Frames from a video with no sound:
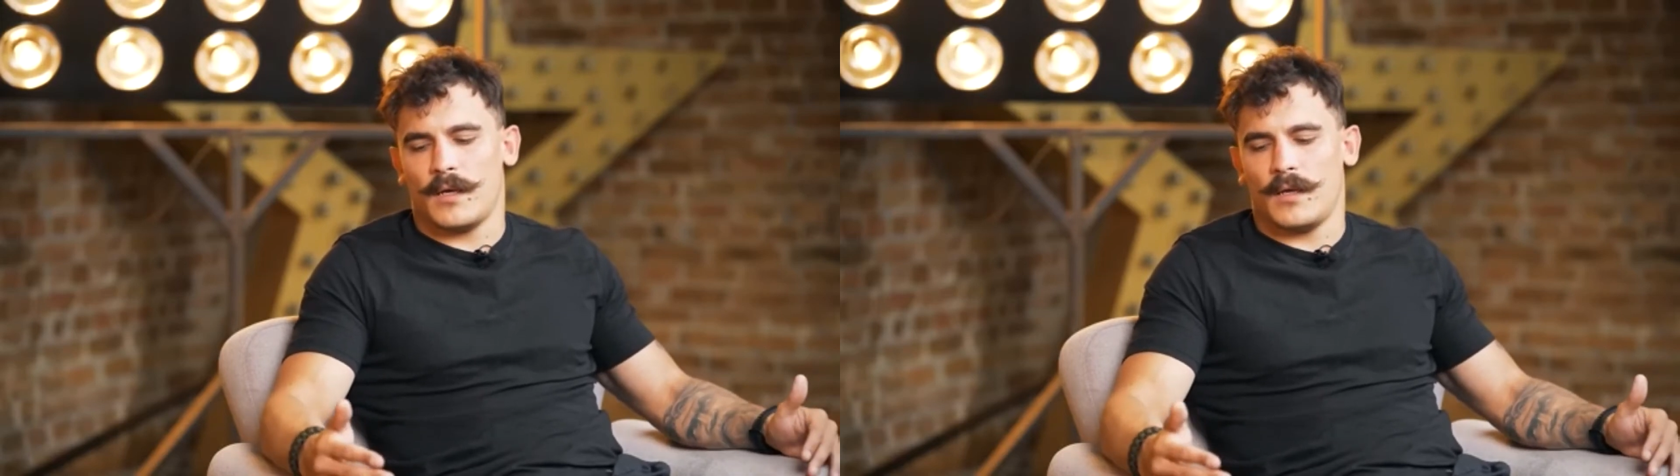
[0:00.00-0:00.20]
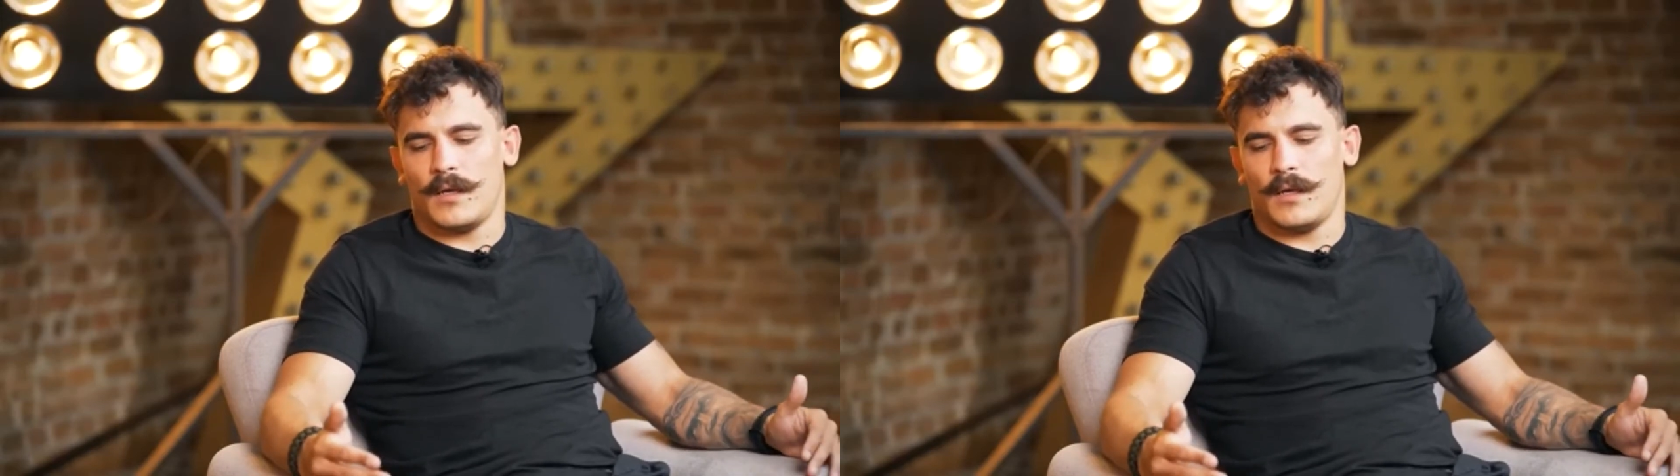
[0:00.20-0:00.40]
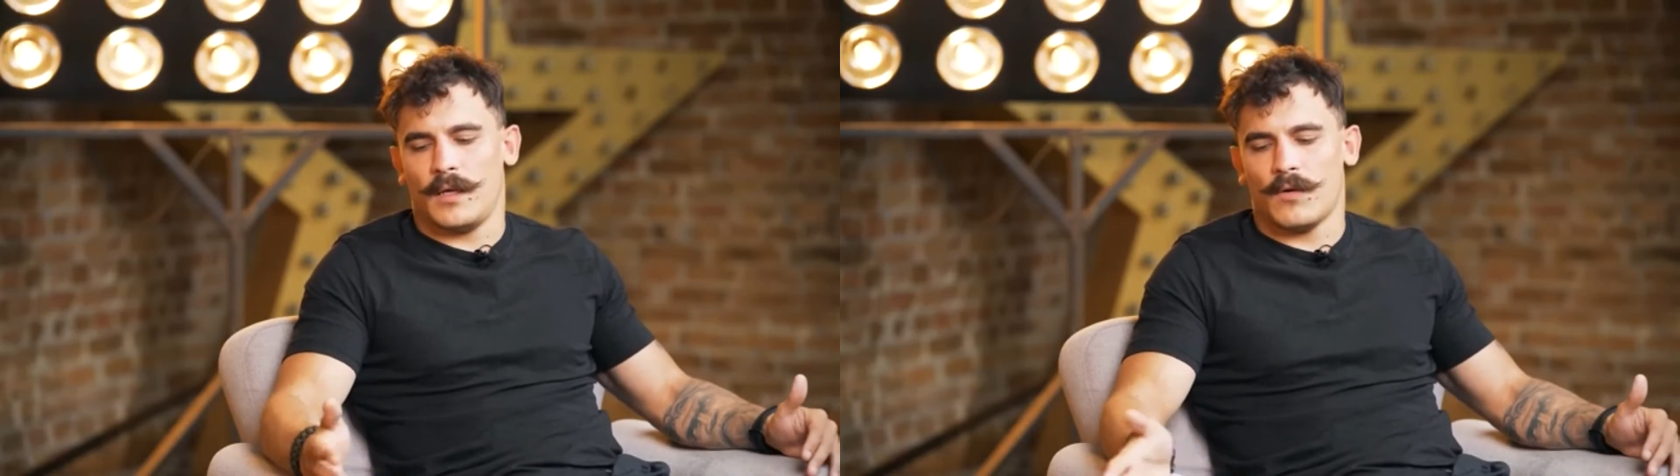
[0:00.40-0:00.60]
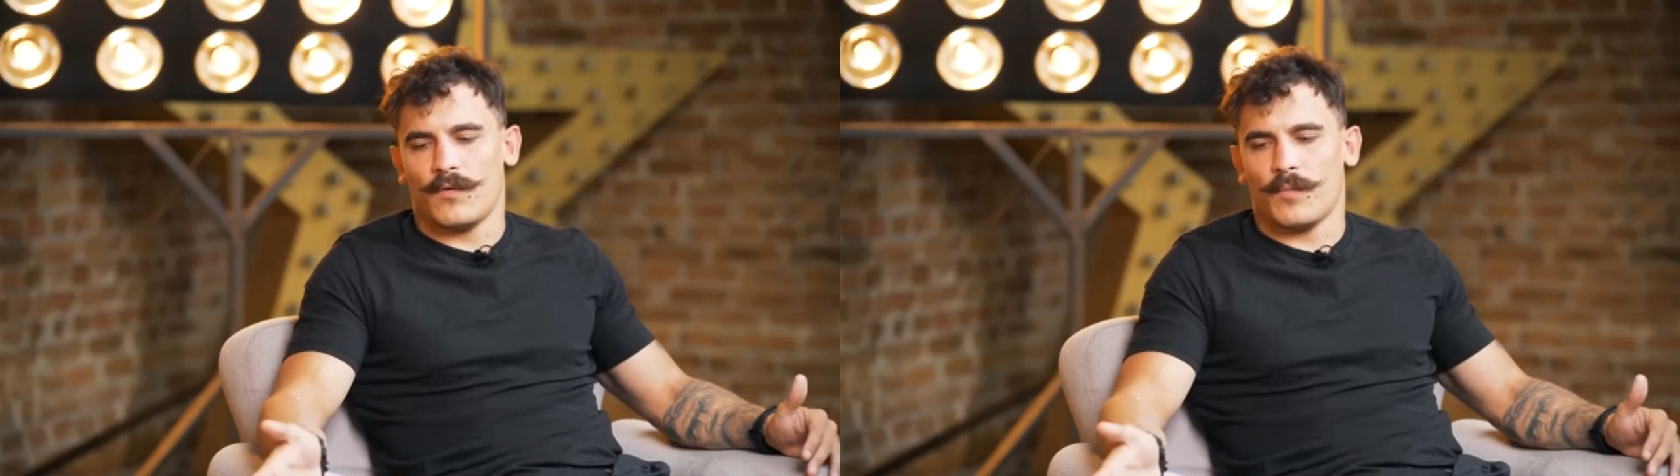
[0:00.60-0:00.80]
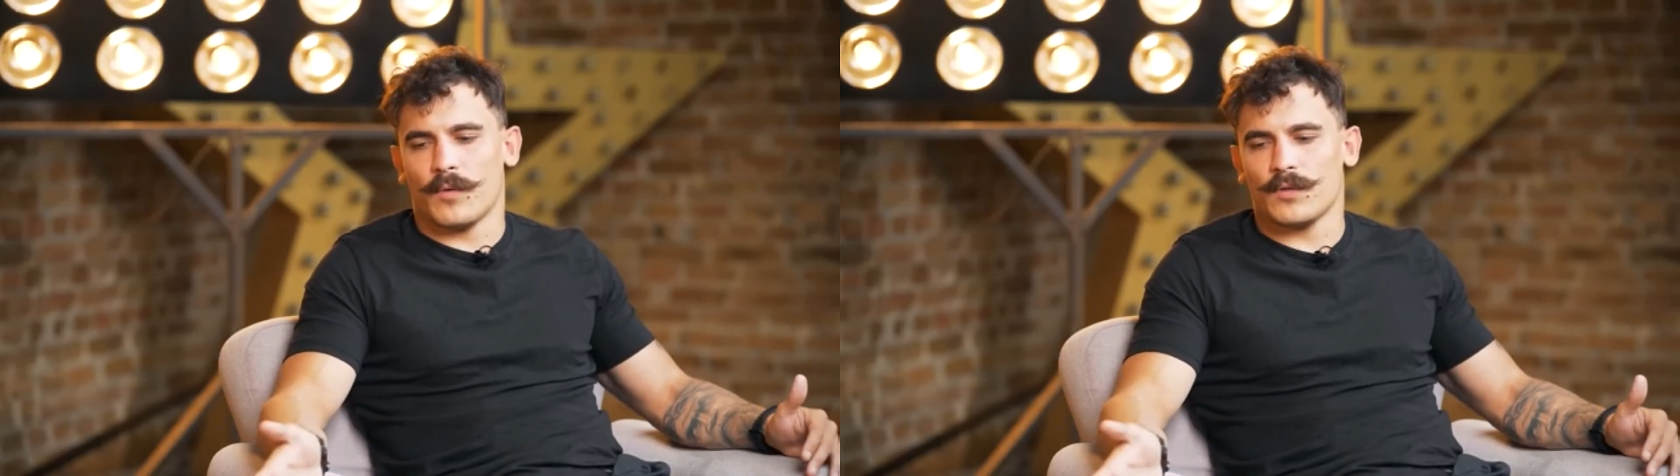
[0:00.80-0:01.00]
И я у
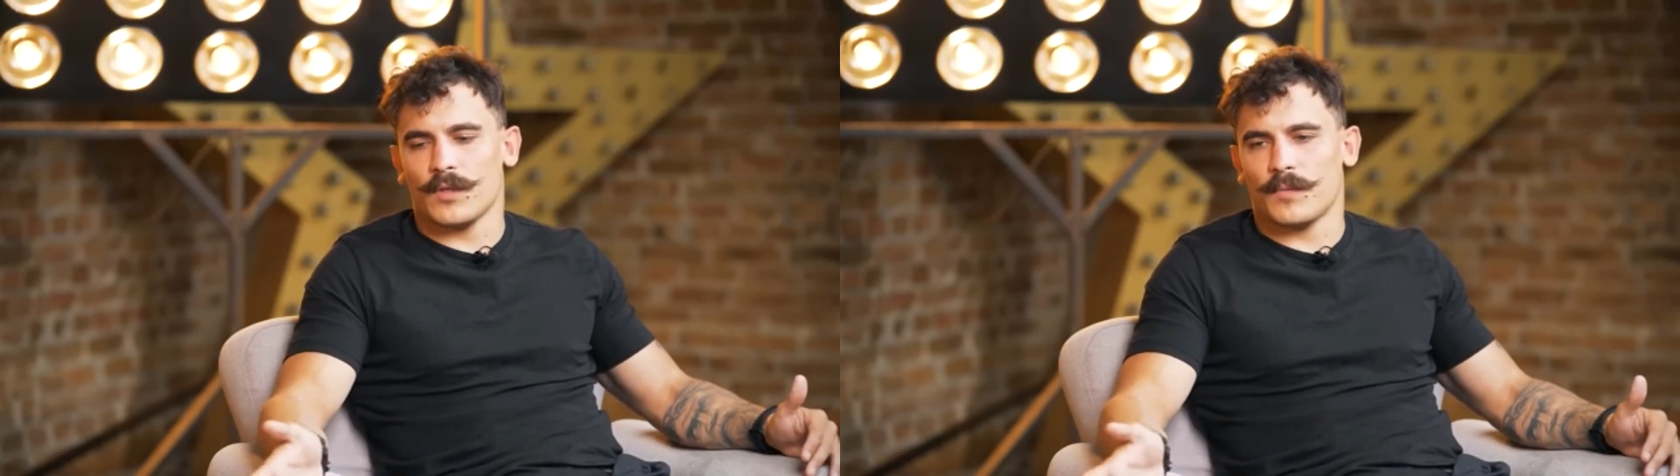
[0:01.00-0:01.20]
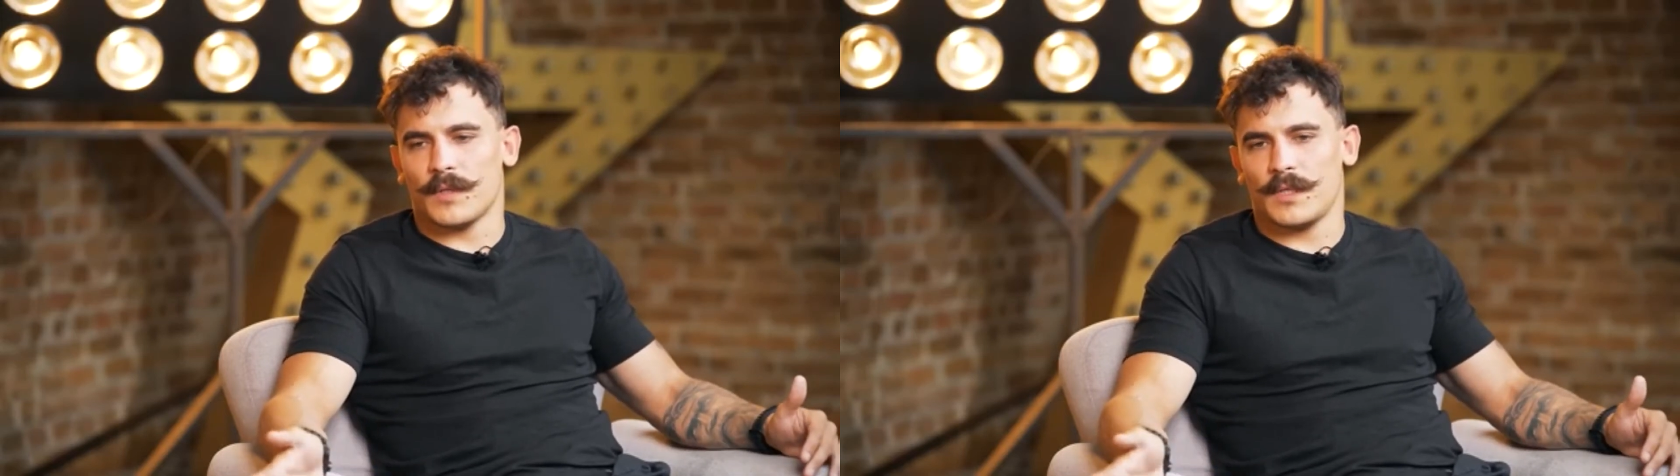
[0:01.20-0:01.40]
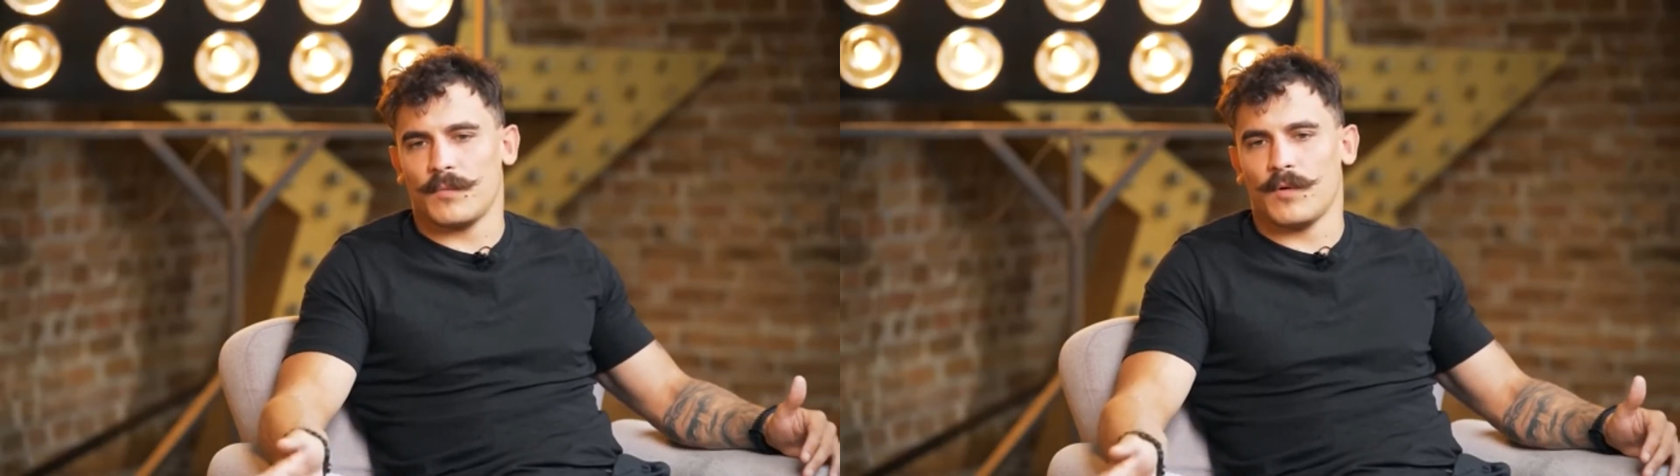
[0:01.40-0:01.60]
него просто спросил,